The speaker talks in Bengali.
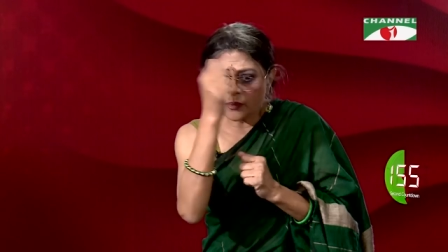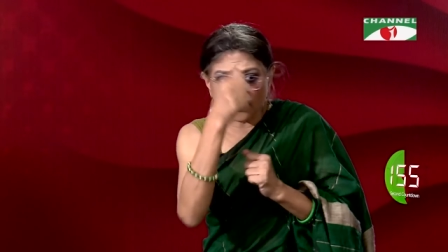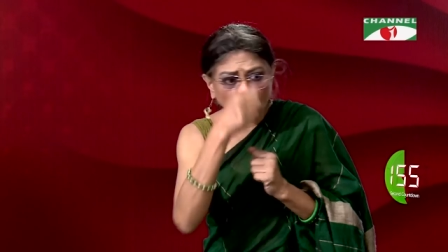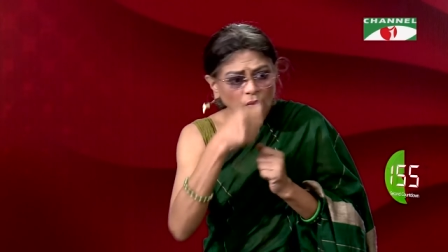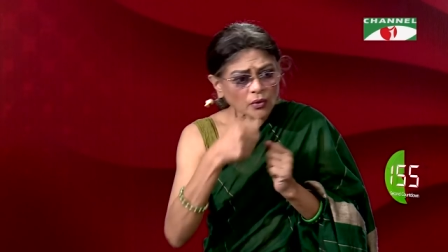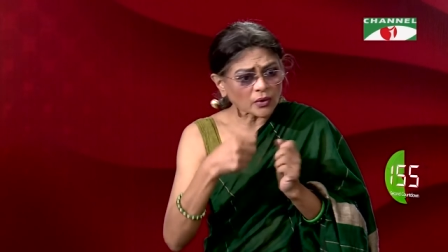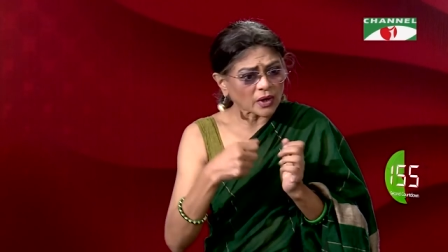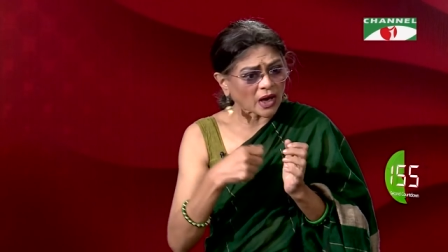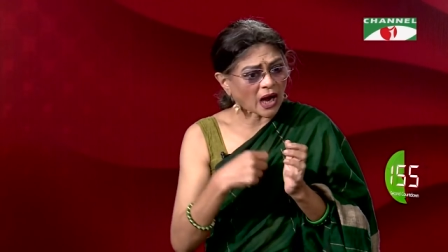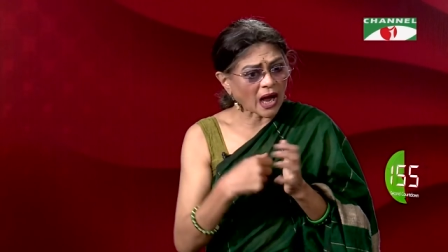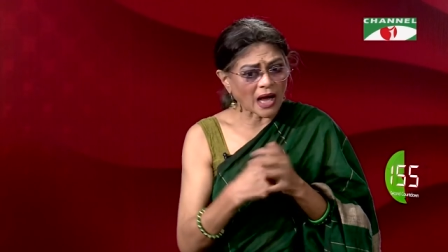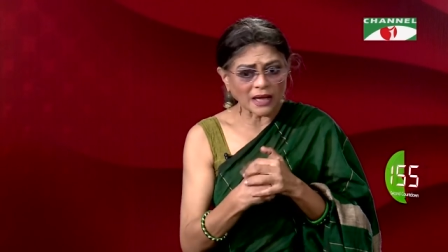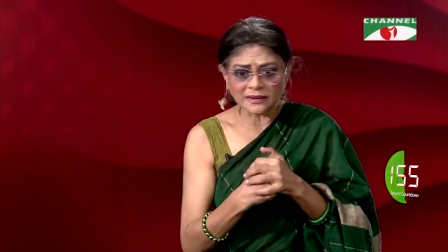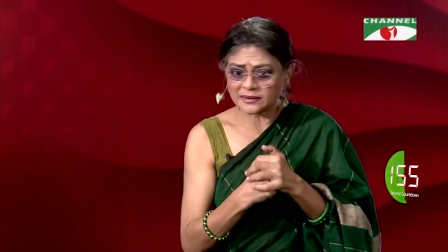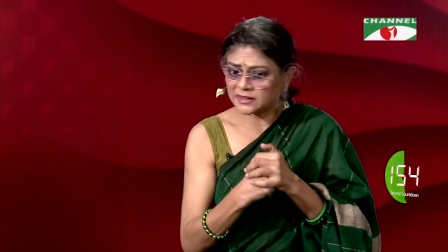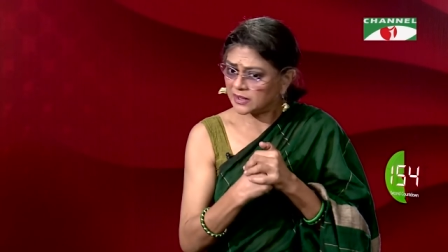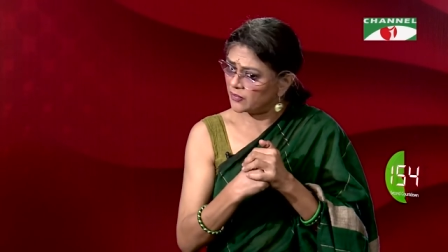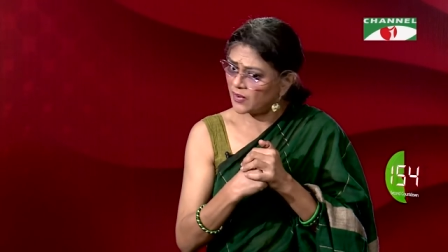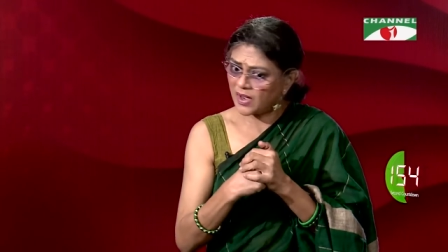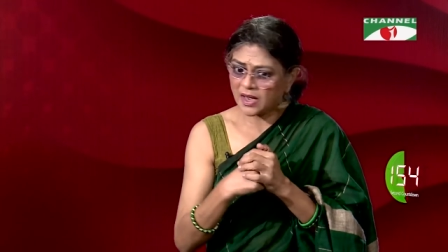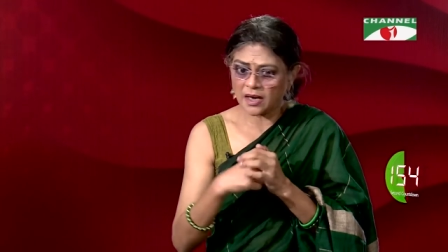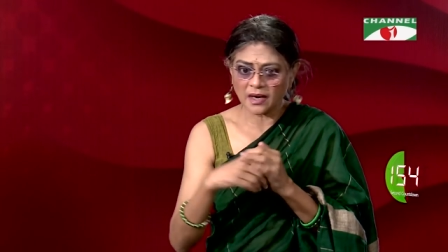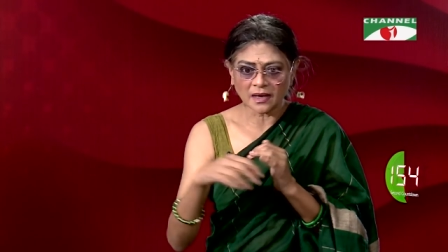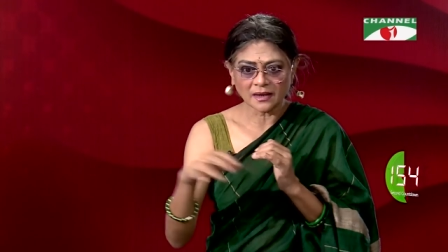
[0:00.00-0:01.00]
বোরখা
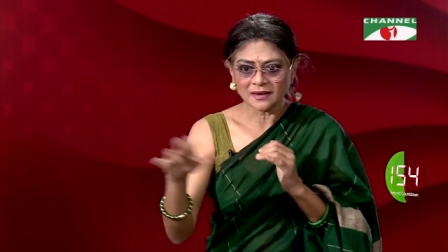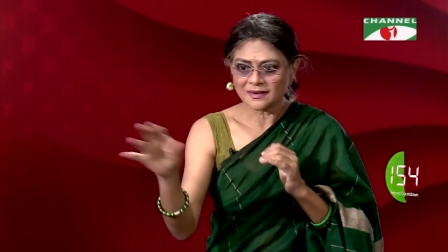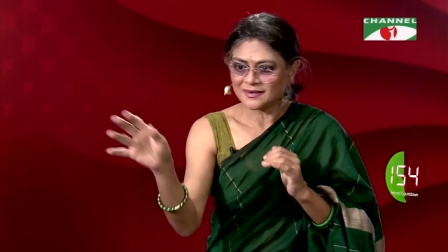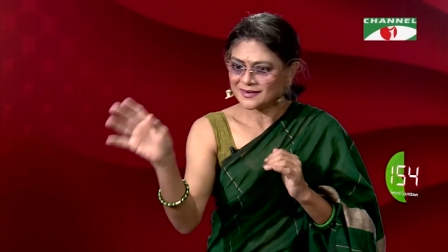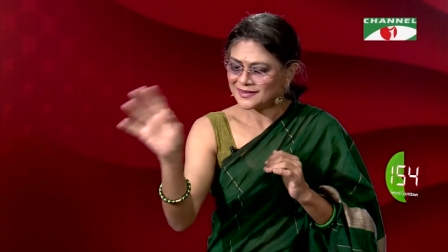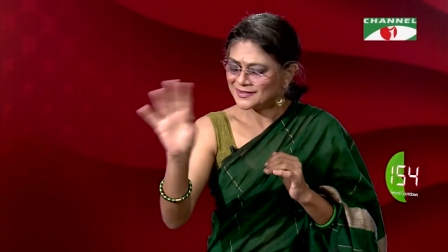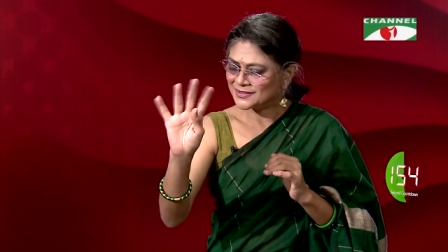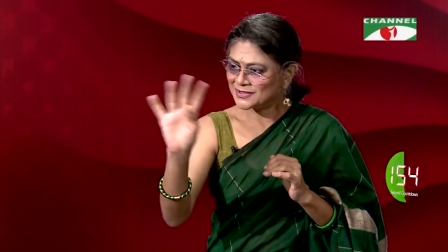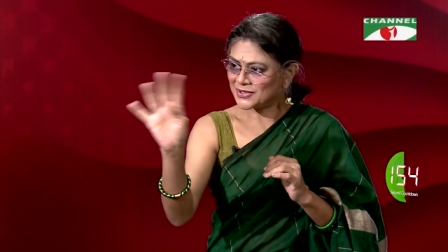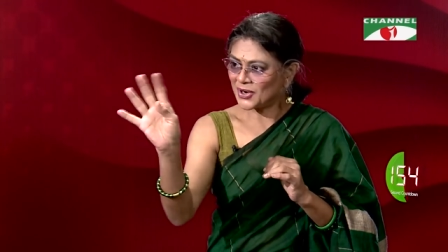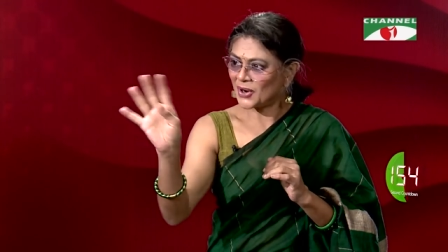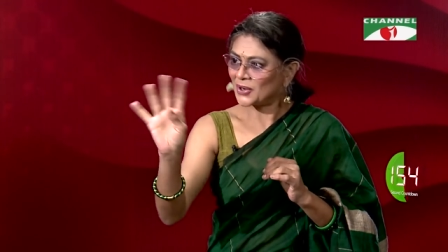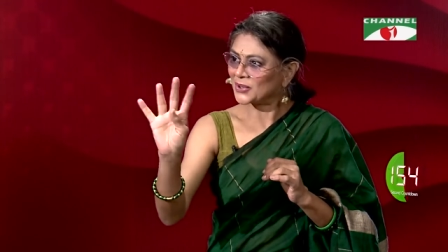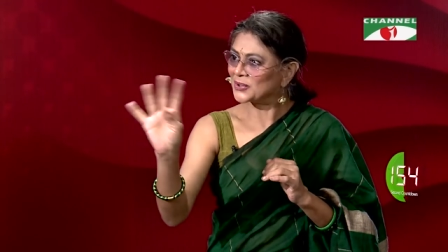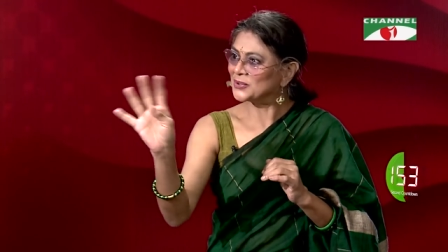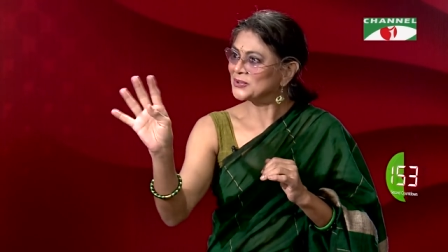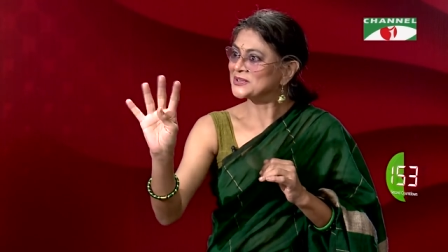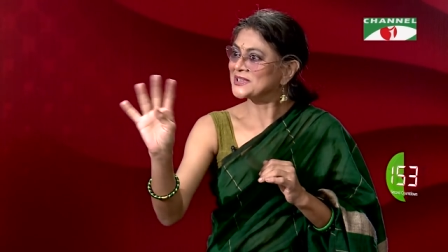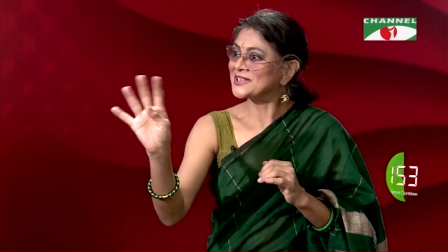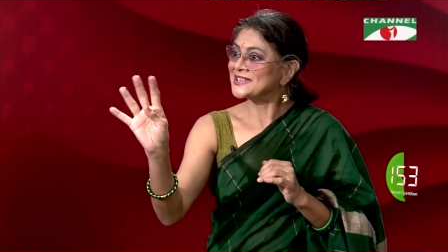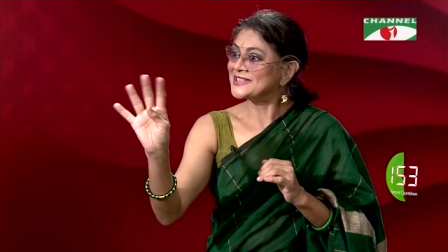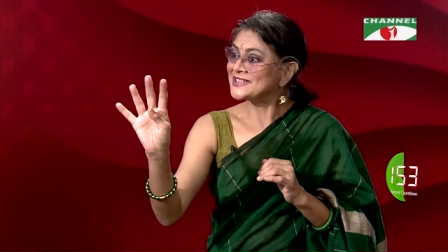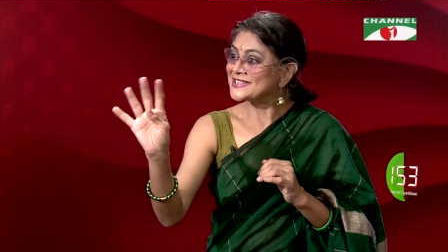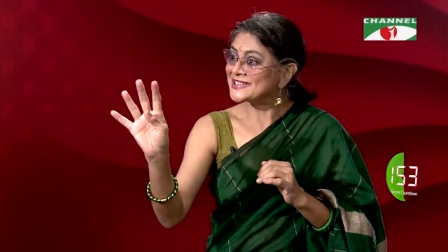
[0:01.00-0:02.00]
দেওয়া জগৎ
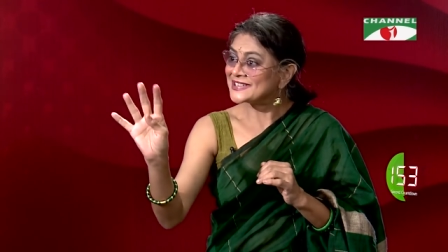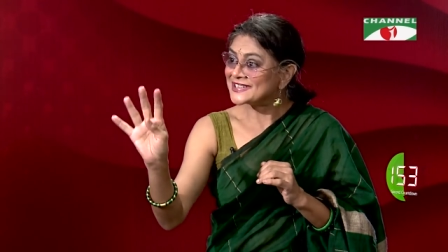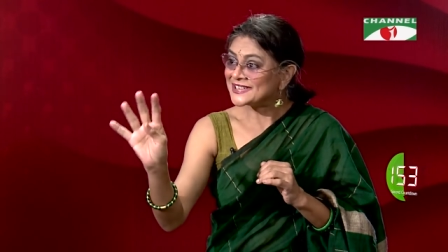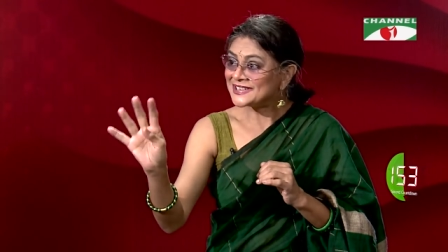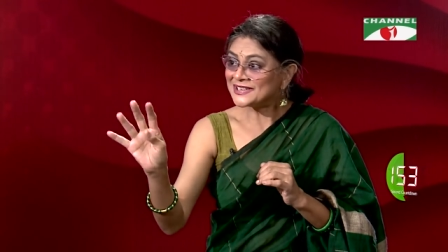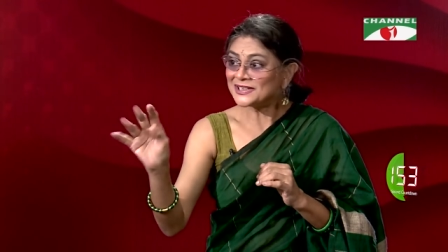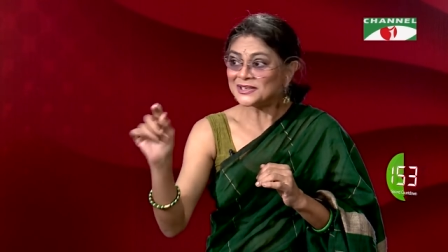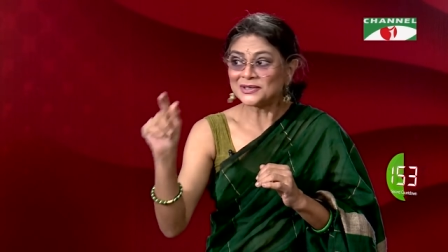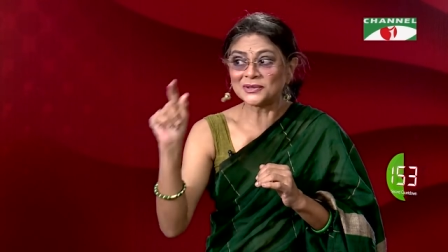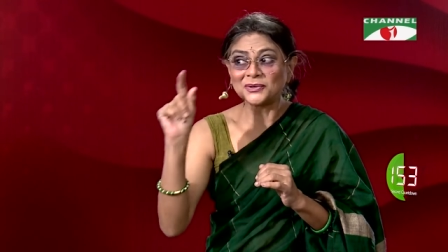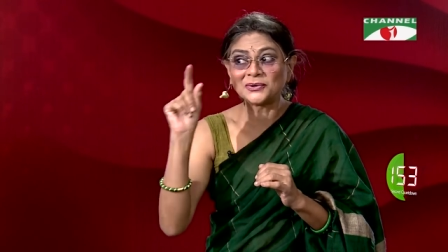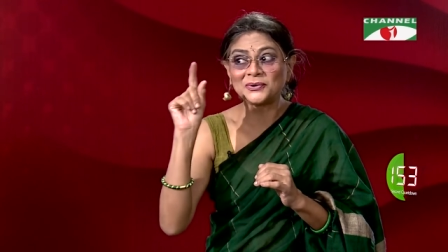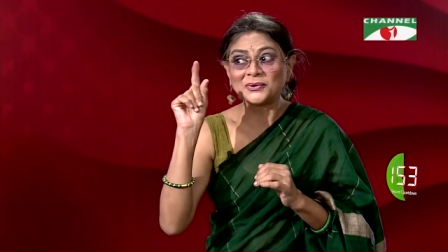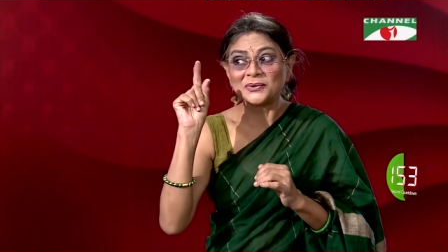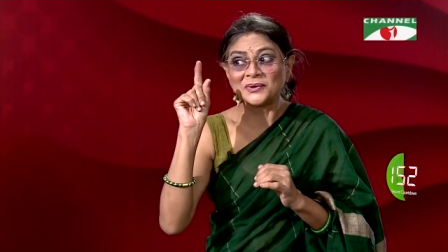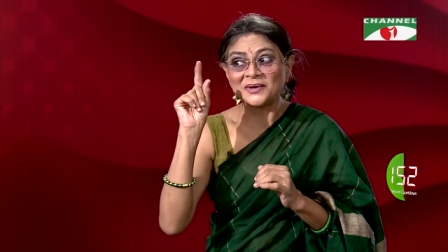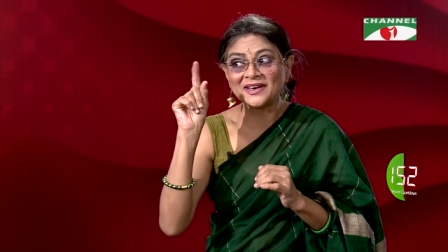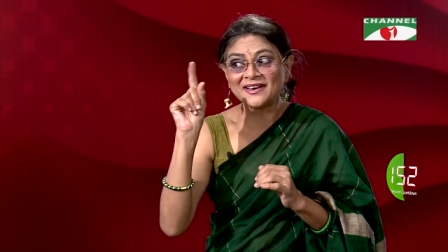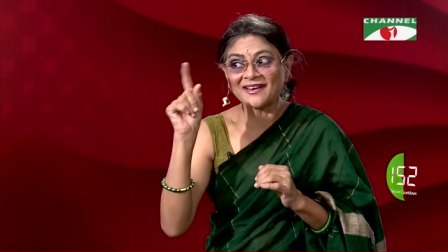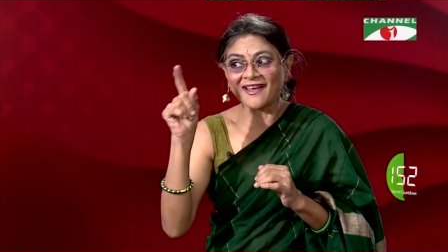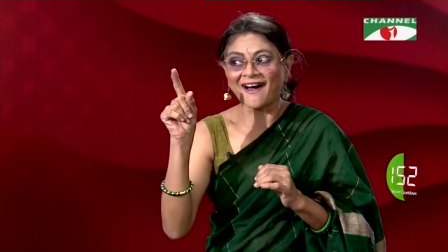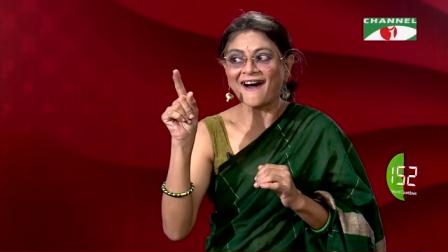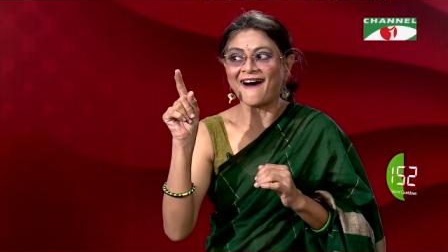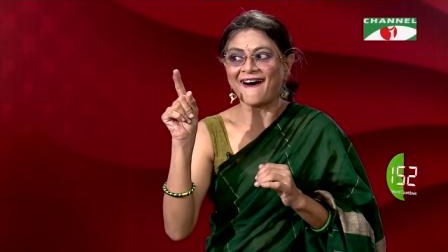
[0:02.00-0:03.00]
ছিল
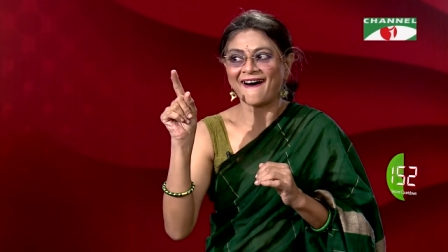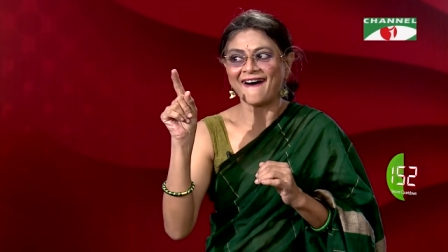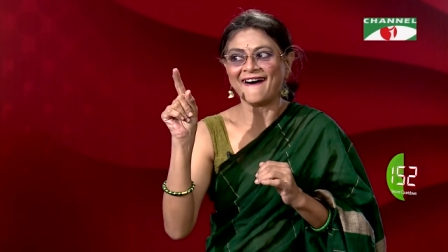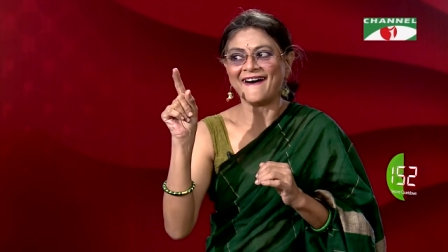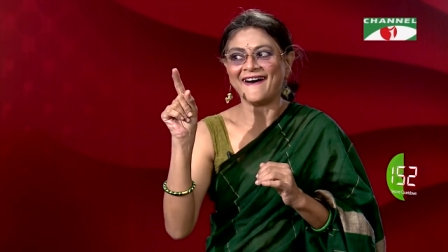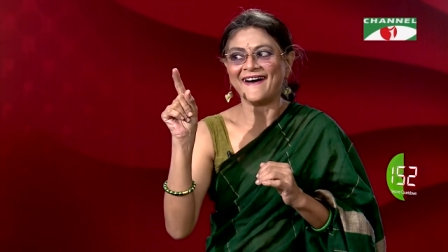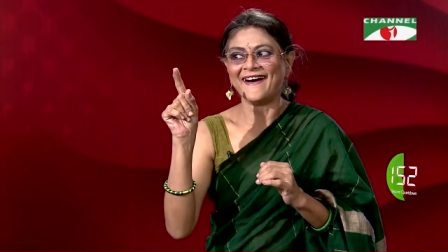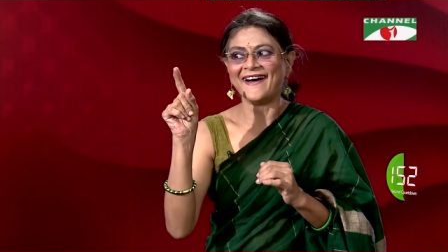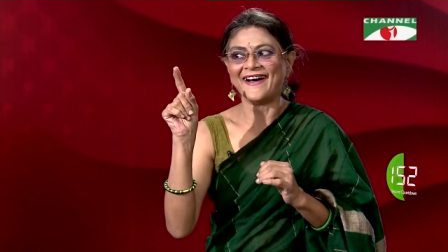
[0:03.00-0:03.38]
না এটা